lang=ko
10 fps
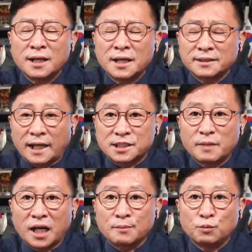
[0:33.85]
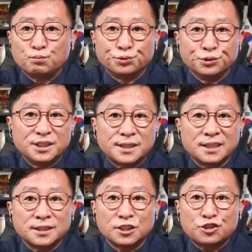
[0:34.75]
다시 말하면
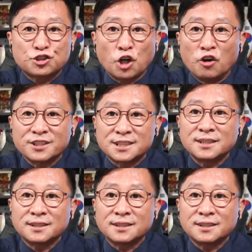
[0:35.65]
문재인이는 정신